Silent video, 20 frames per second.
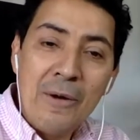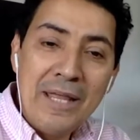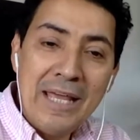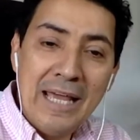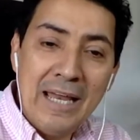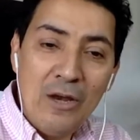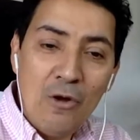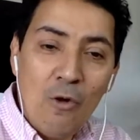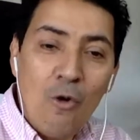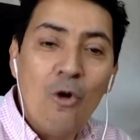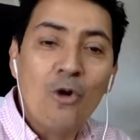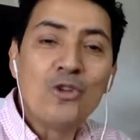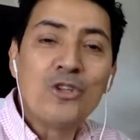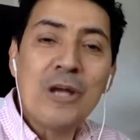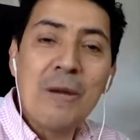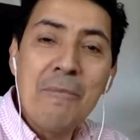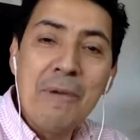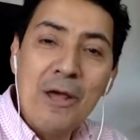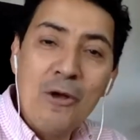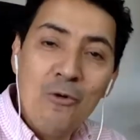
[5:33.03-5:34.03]
Juan Gabriel,
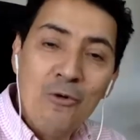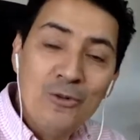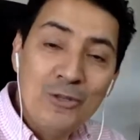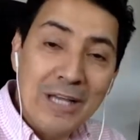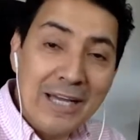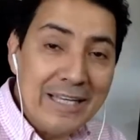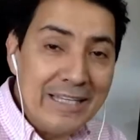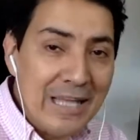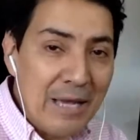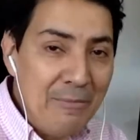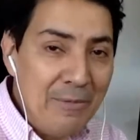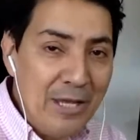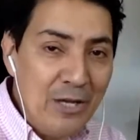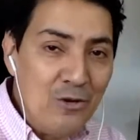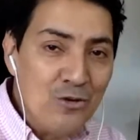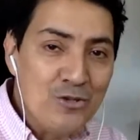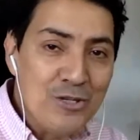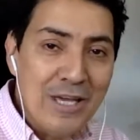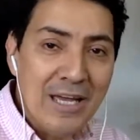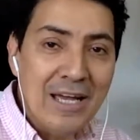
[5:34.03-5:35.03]
otra pregunta que
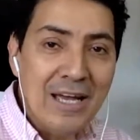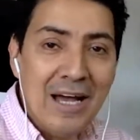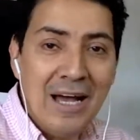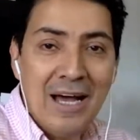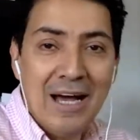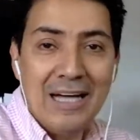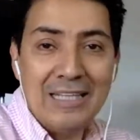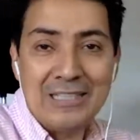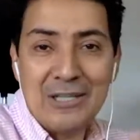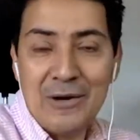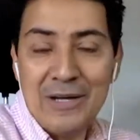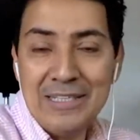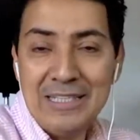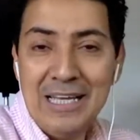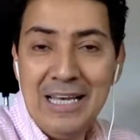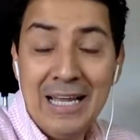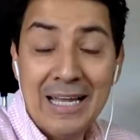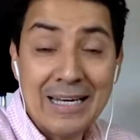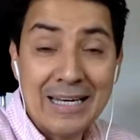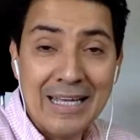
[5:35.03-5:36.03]
también nos llega a
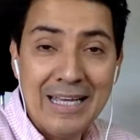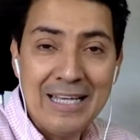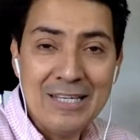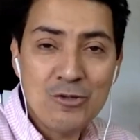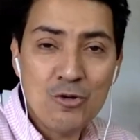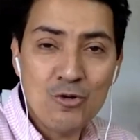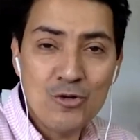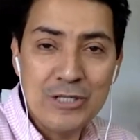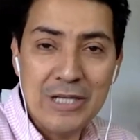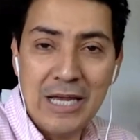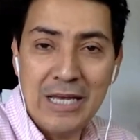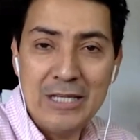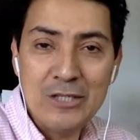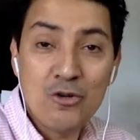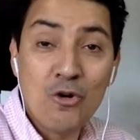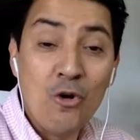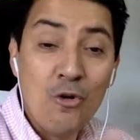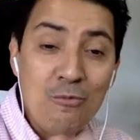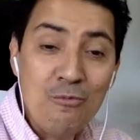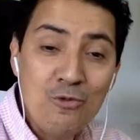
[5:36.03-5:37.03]
través de las redes
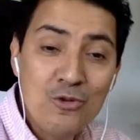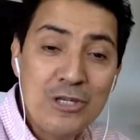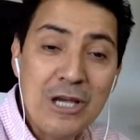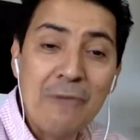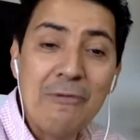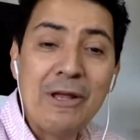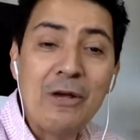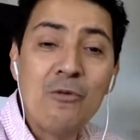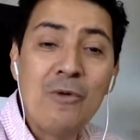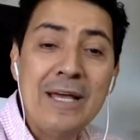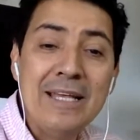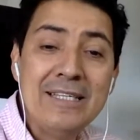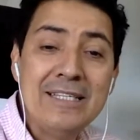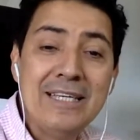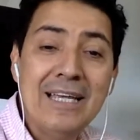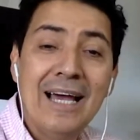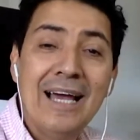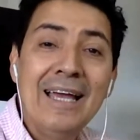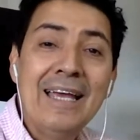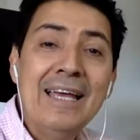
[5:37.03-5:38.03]
sociales con mucha
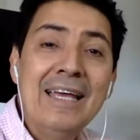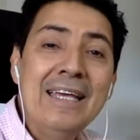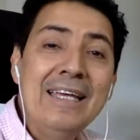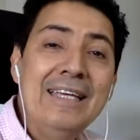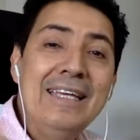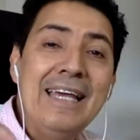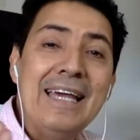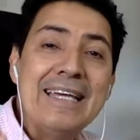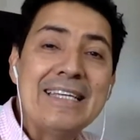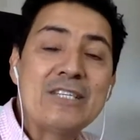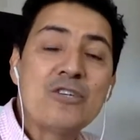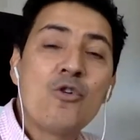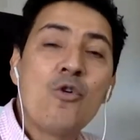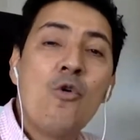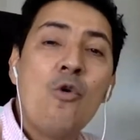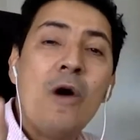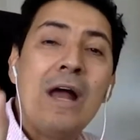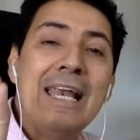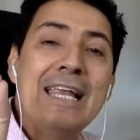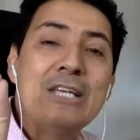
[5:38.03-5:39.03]
frecuencia y
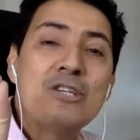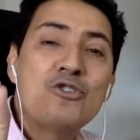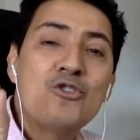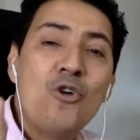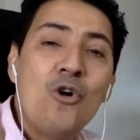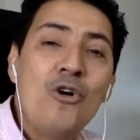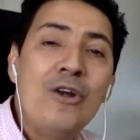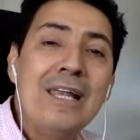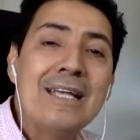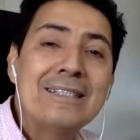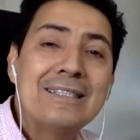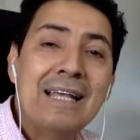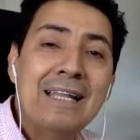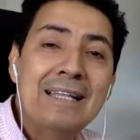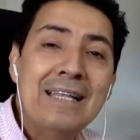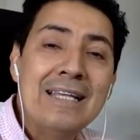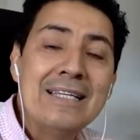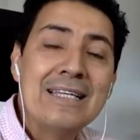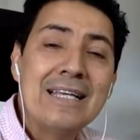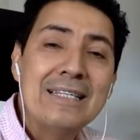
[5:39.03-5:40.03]
es cuáles son
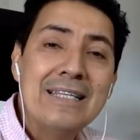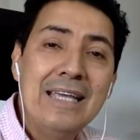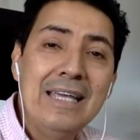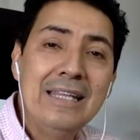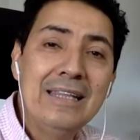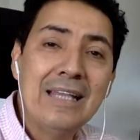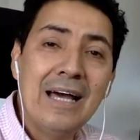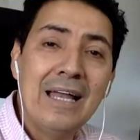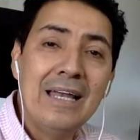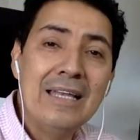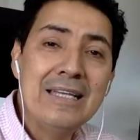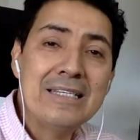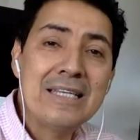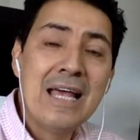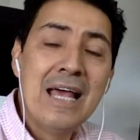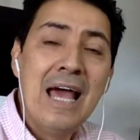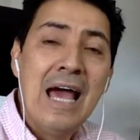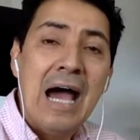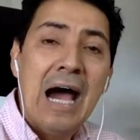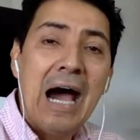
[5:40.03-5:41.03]
las tendencias
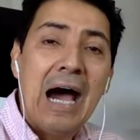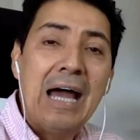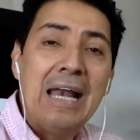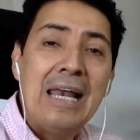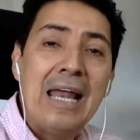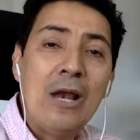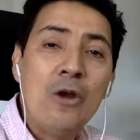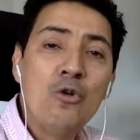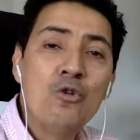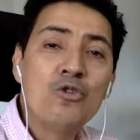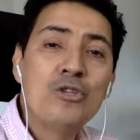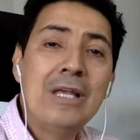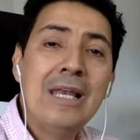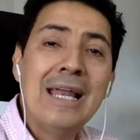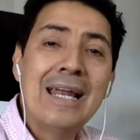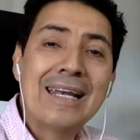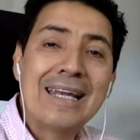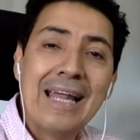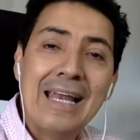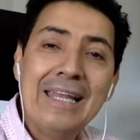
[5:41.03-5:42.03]
digitales a la
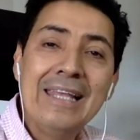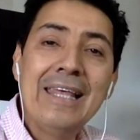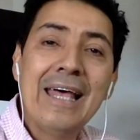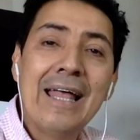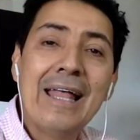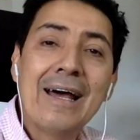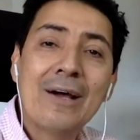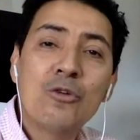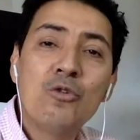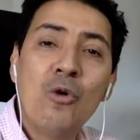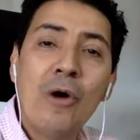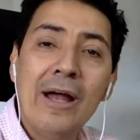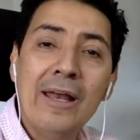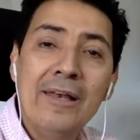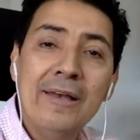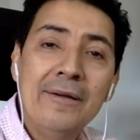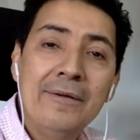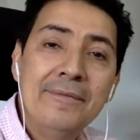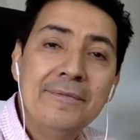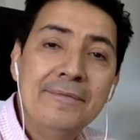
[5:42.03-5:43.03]
luz de la realidad
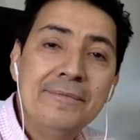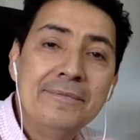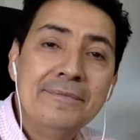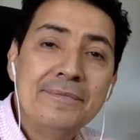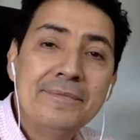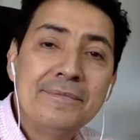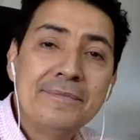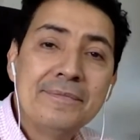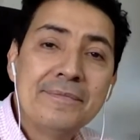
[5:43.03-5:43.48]
actual.